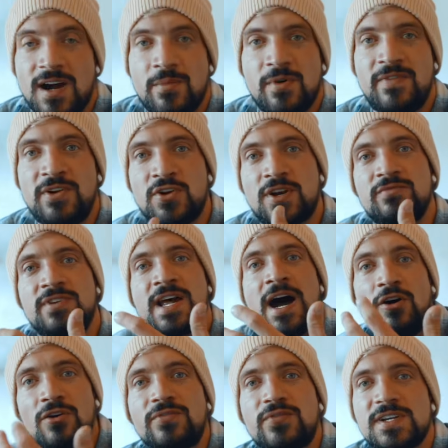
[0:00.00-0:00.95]
Aber wenn du dann
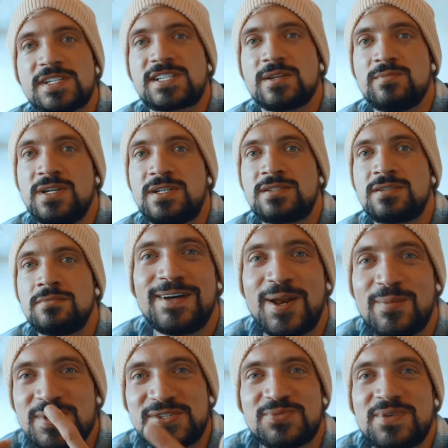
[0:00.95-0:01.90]
wieder aufhörst damit,
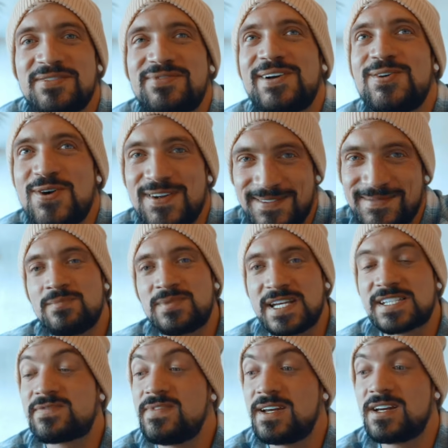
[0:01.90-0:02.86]
dann bist du wieder verloren. Und ähm,
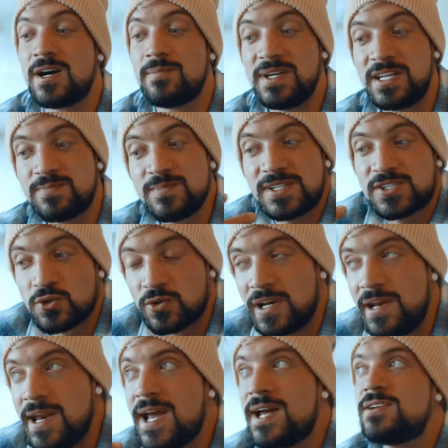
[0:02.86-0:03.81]
deswegen habe ich mir so
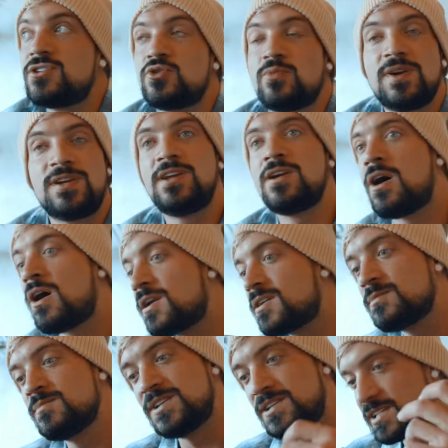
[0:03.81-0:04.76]
gelernt über die
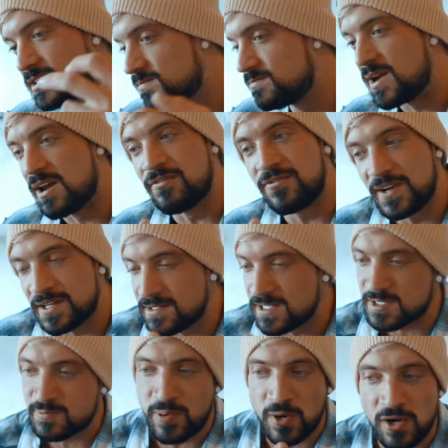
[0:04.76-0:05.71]
Jahre mit diesem
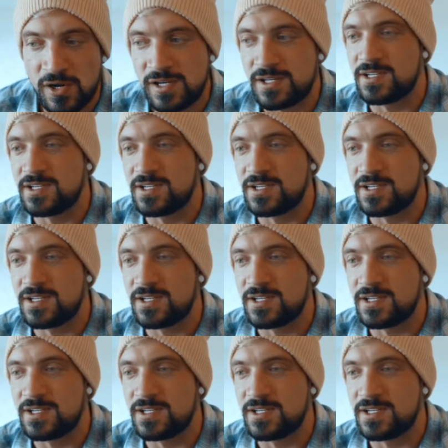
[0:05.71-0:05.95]
MyFitnessPal